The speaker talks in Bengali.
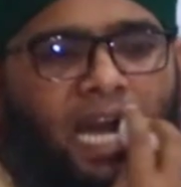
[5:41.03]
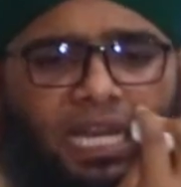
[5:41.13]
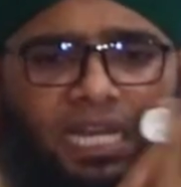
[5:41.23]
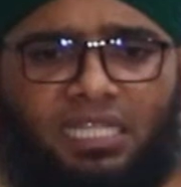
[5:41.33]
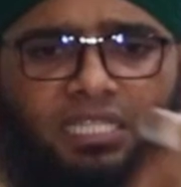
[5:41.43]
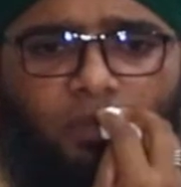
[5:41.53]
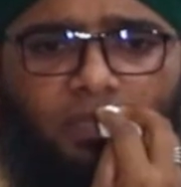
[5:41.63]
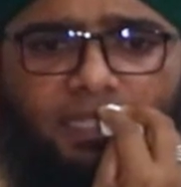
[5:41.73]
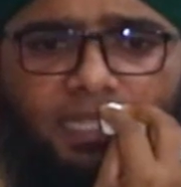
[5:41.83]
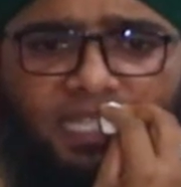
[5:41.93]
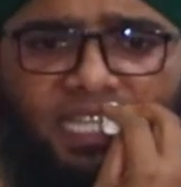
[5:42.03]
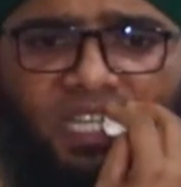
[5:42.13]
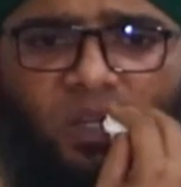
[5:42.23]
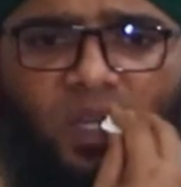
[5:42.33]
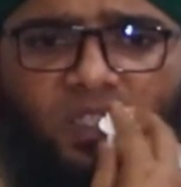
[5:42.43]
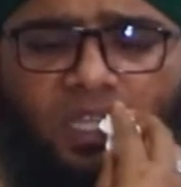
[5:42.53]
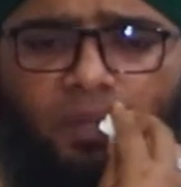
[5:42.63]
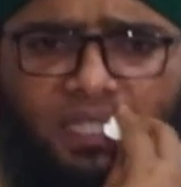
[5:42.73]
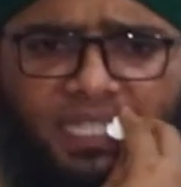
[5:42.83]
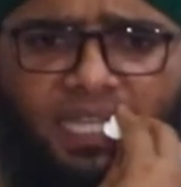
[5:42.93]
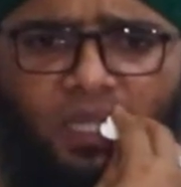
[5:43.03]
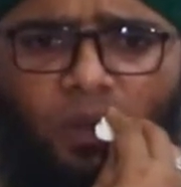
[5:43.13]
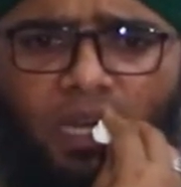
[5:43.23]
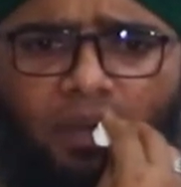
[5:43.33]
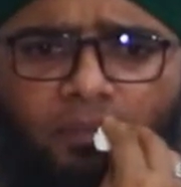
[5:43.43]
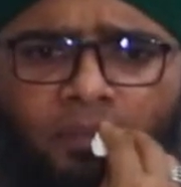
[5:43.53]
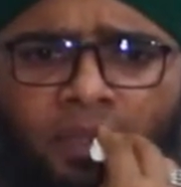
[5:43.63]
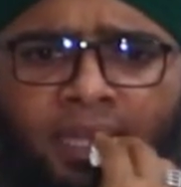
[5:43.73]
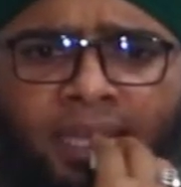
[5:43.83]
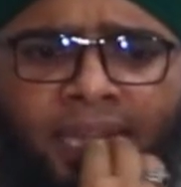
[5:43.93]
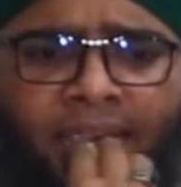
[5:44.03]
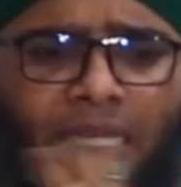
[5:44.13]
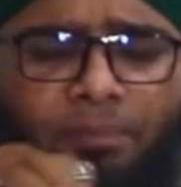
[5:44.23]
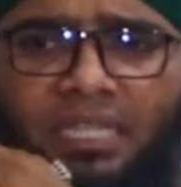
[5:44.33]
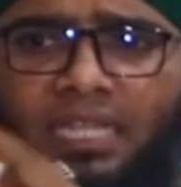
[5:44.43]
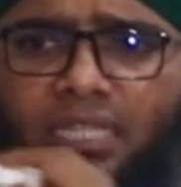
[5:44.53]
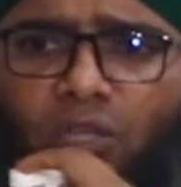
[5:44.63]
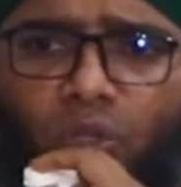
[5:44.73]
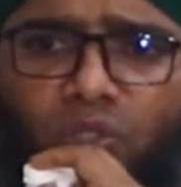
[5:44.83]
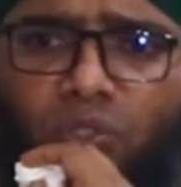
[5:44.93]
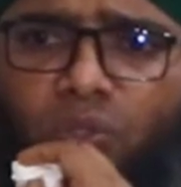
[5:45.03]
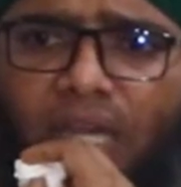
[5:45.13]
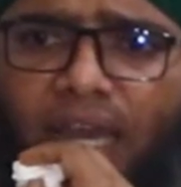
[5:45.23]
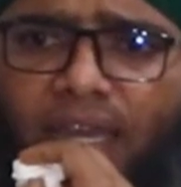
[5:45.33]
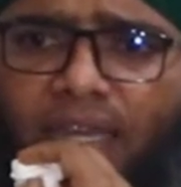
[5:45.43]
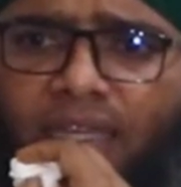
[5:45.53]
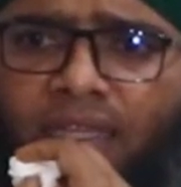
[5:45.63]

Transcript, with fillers: আল্লাহ নিজে বলতেছে জিকির করার জন্য আমি জিকির করলাম এটা বেদাতের গন্ধ কোথায়